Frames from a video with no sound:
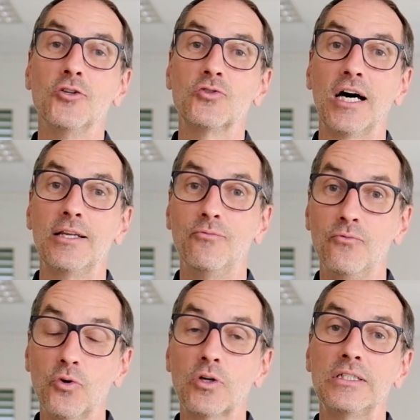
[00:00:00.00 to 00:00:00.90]
zu einem
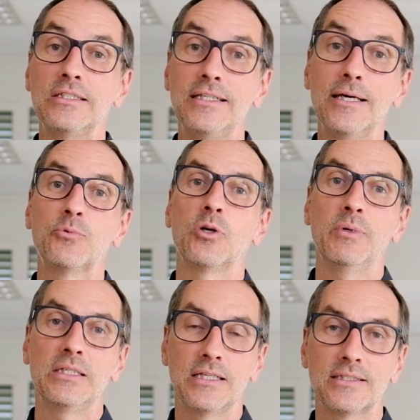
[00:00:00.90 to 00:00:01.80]
wirklichen
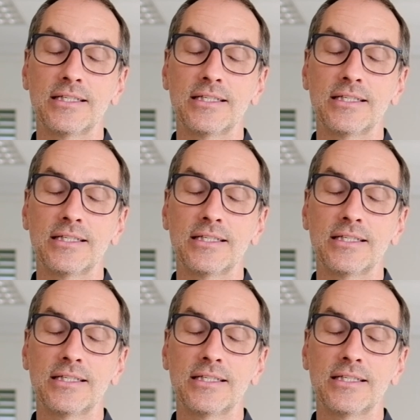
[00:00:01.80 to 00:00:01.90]
Laptop-Ersatz.